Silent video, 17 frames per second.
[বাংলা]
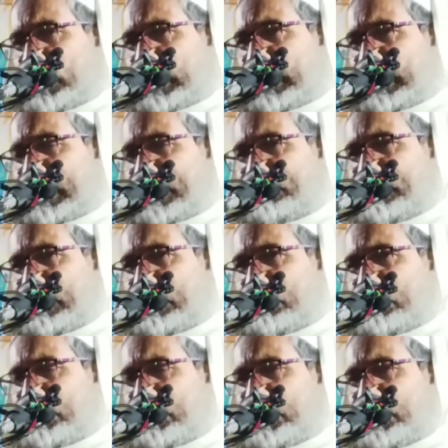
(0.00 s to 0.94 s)
সকালে একবার
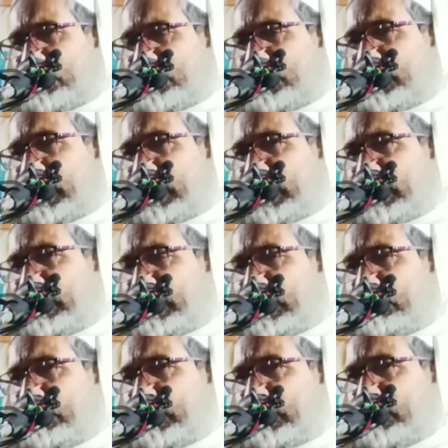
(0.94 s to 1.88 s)
রুজি দিচ্ছেন আলাদা
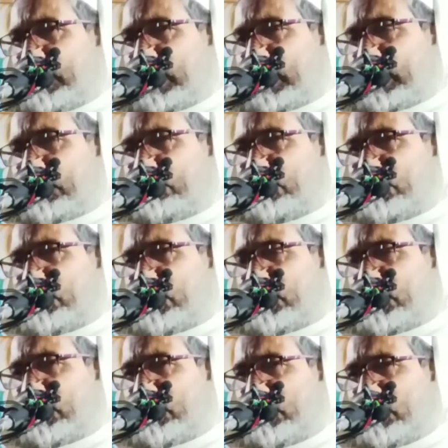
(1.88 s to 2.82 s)
ওটা চার
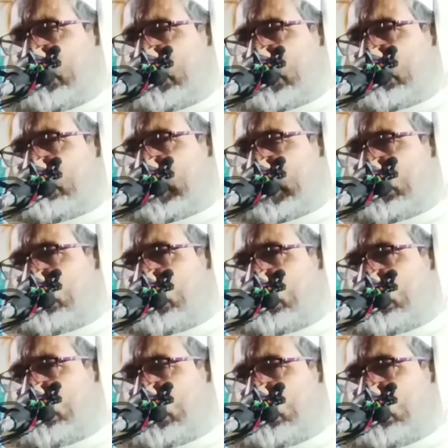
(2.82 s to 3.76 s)
বিস্কিট বেলা
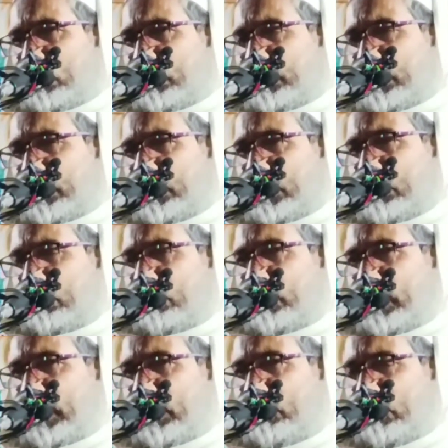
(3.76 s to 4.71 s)
দশটার সময় দিচ্ছেন
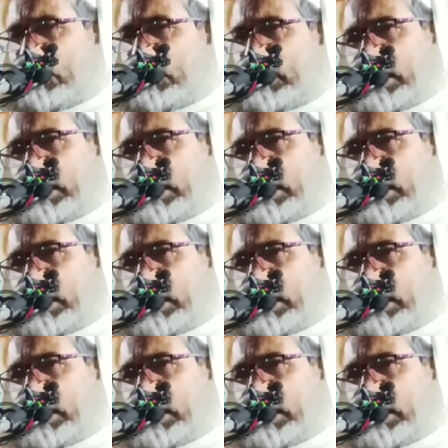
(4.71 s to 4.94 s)
রুটি আর